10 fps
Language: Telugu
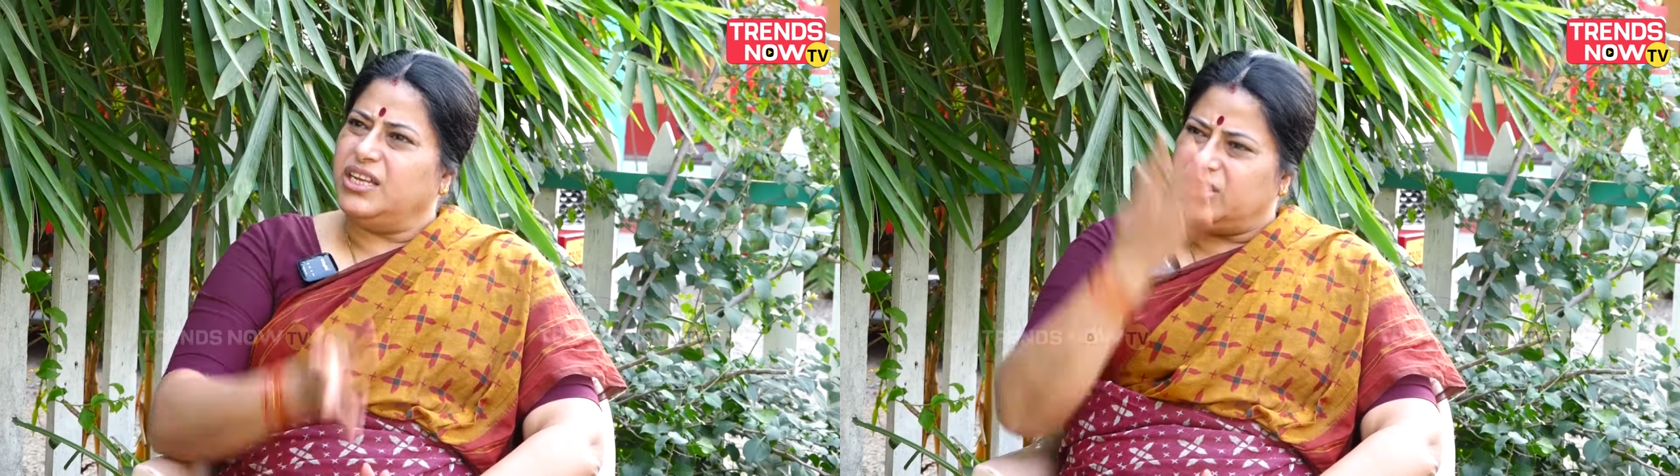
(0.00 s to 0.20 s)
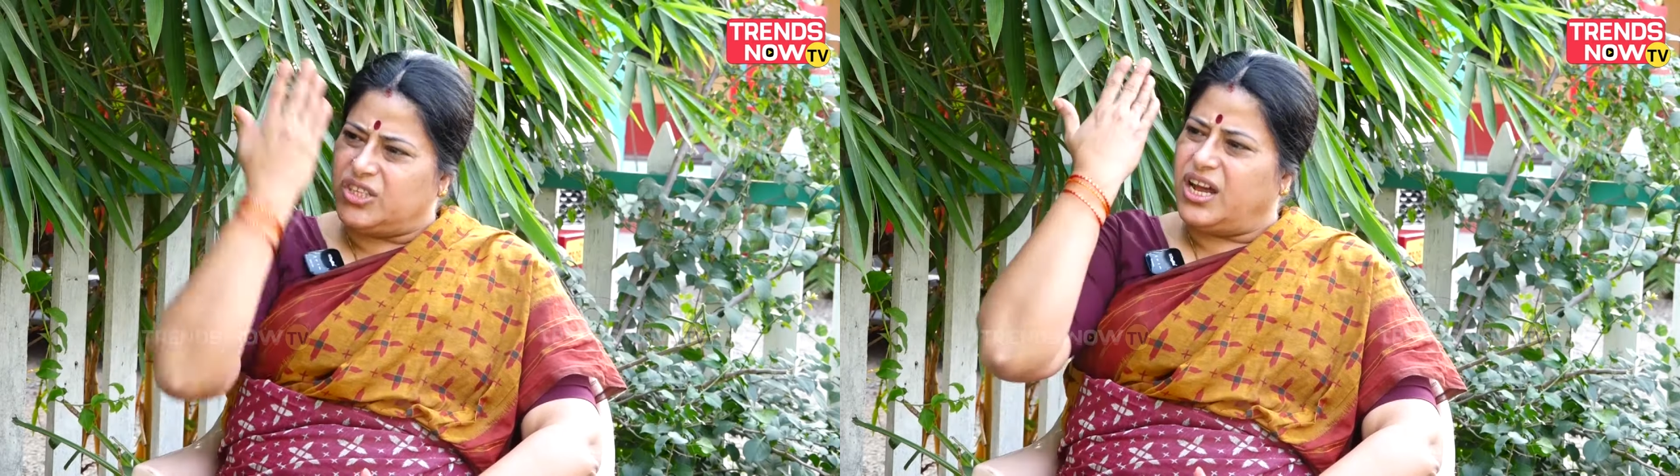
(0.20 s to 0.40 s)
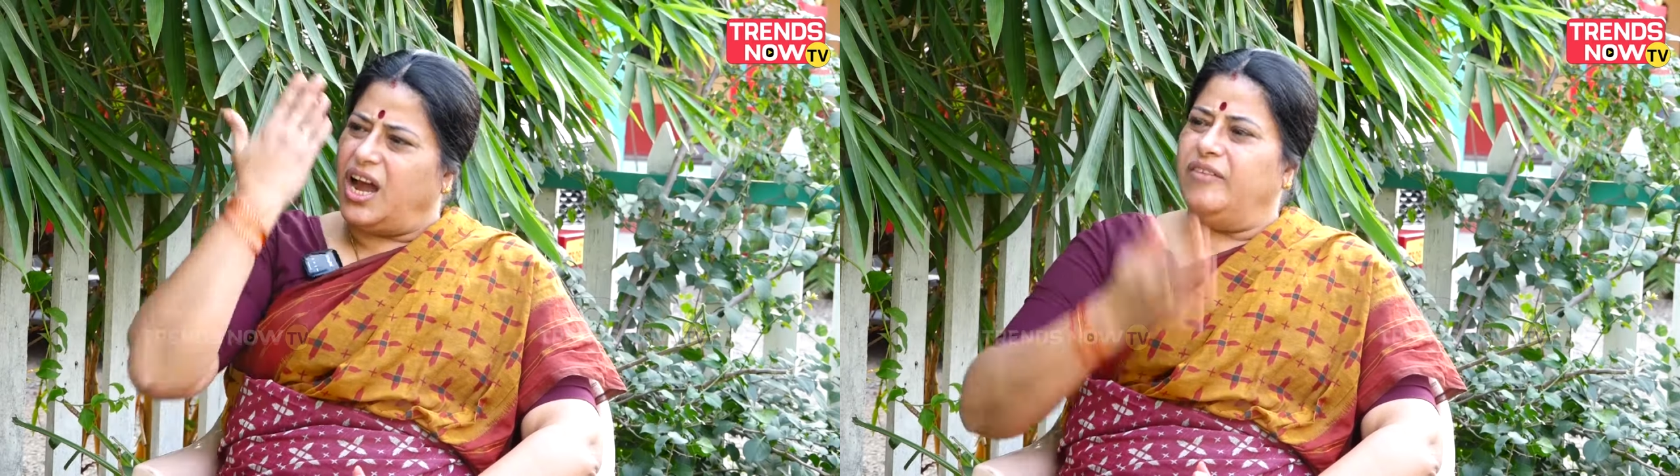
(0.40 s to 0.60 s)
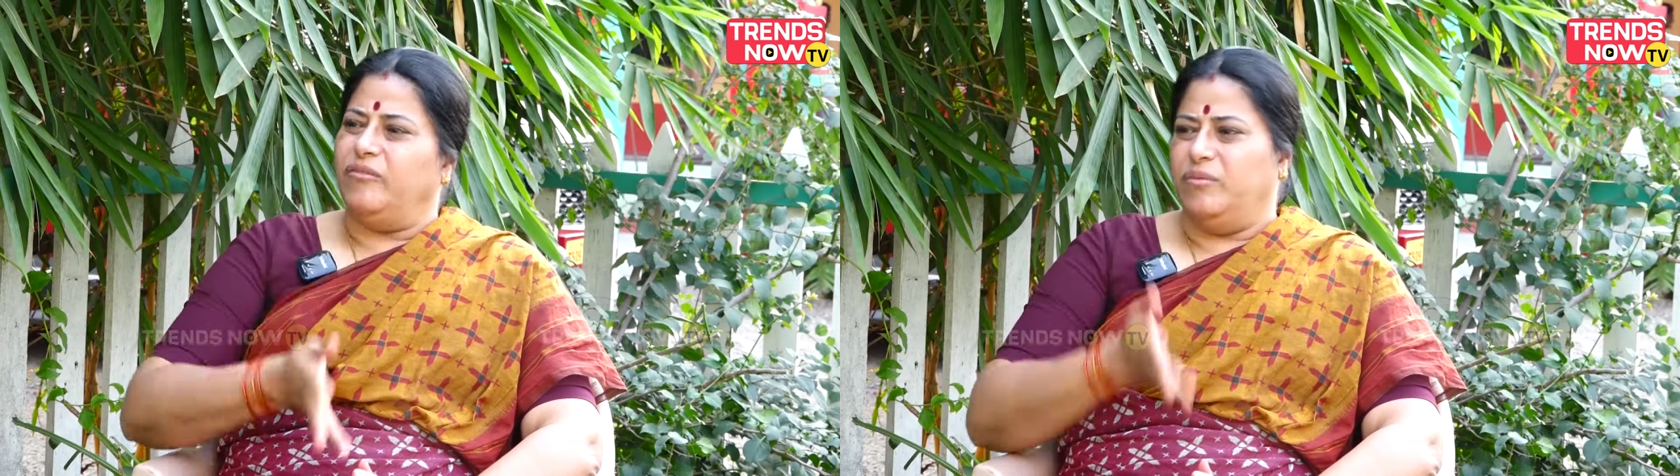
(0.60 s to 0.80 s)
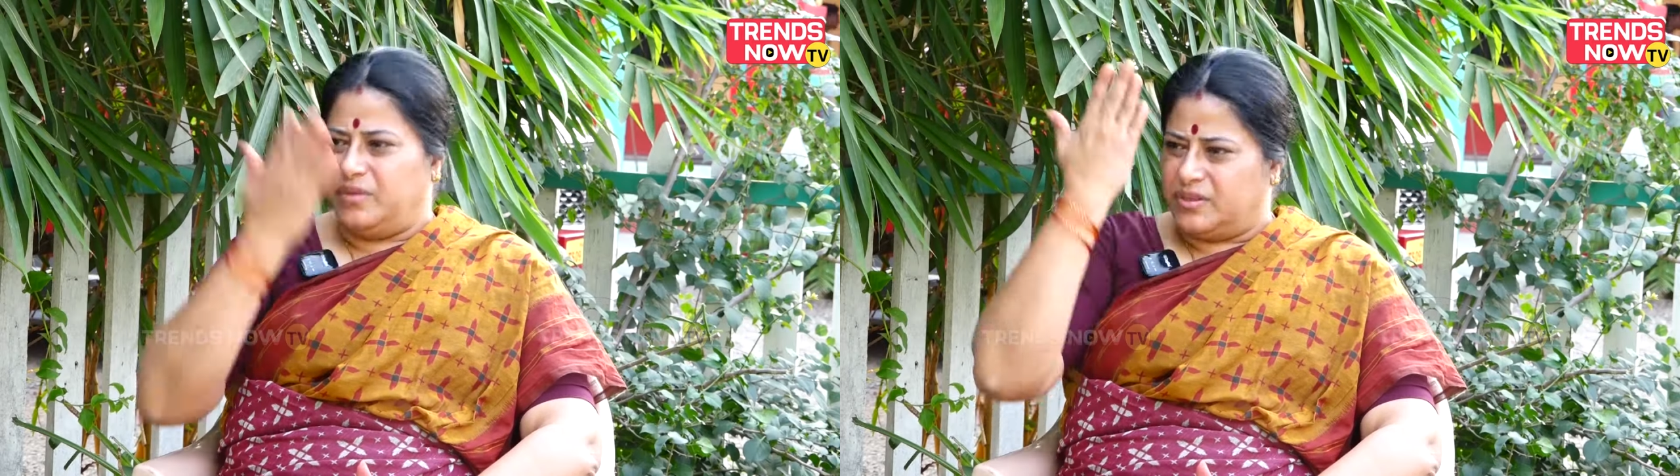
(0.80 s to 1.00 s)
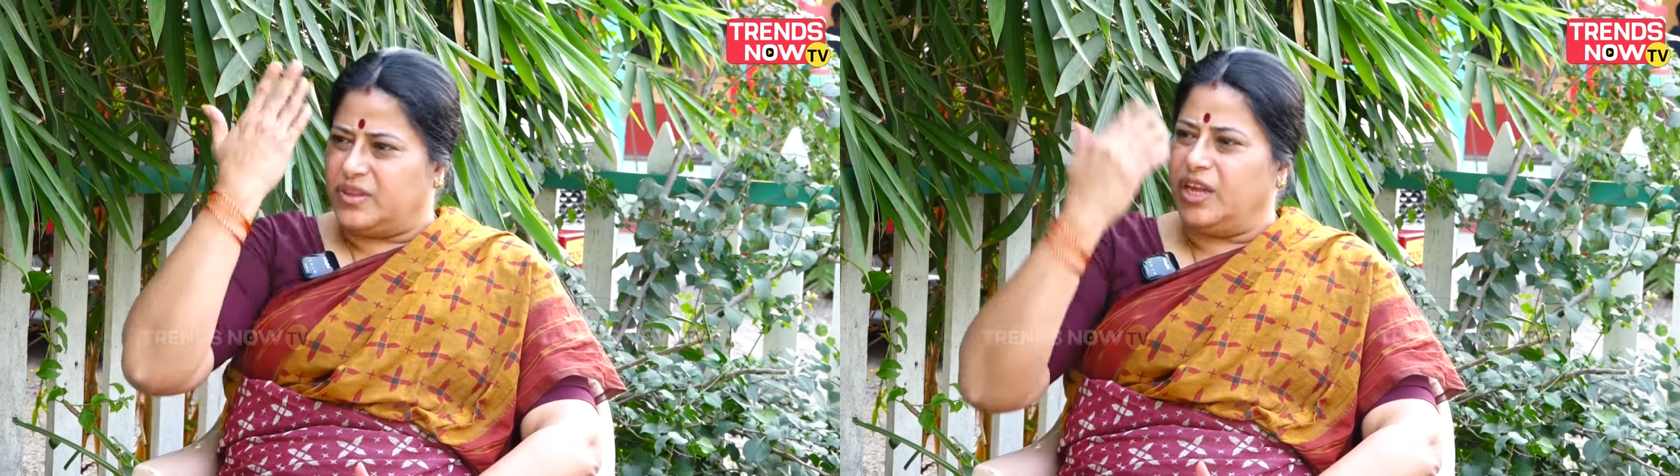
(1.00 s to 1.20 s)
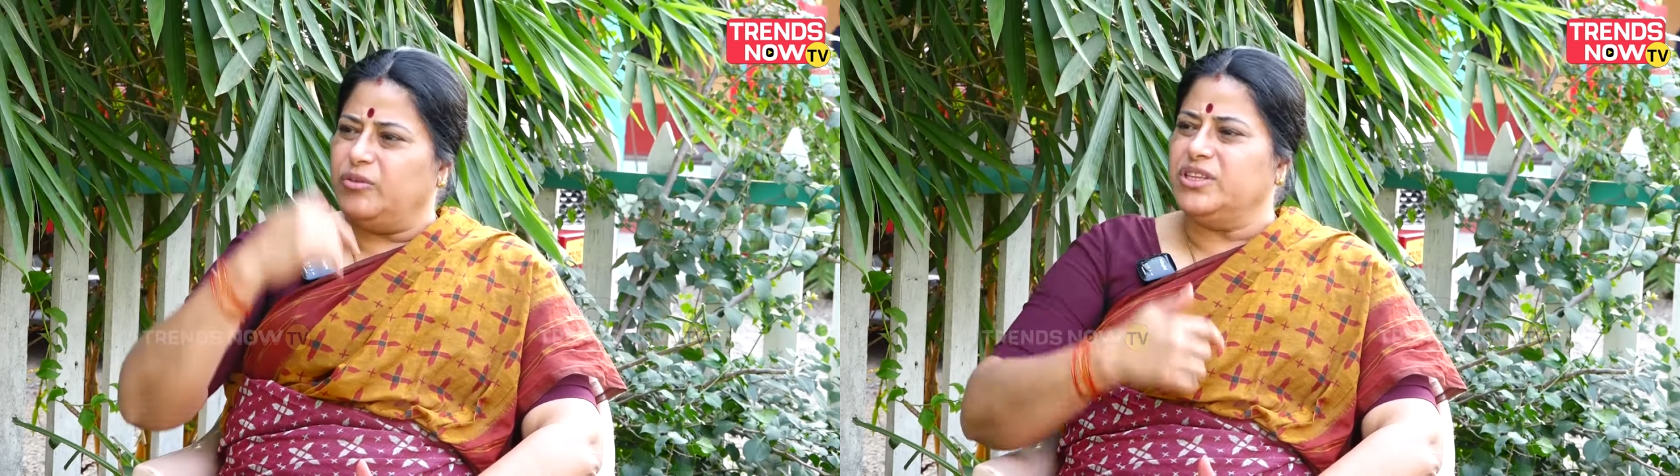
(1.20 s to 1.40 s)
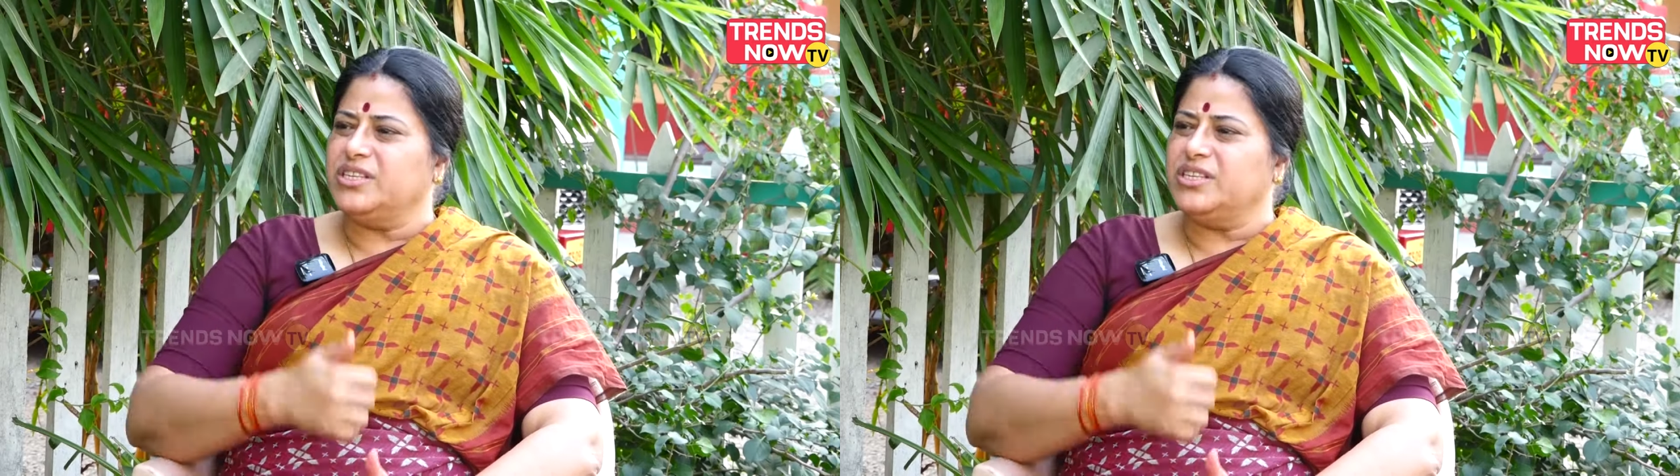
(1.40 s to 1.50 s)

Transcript: ఇచ్చిన దేవుడు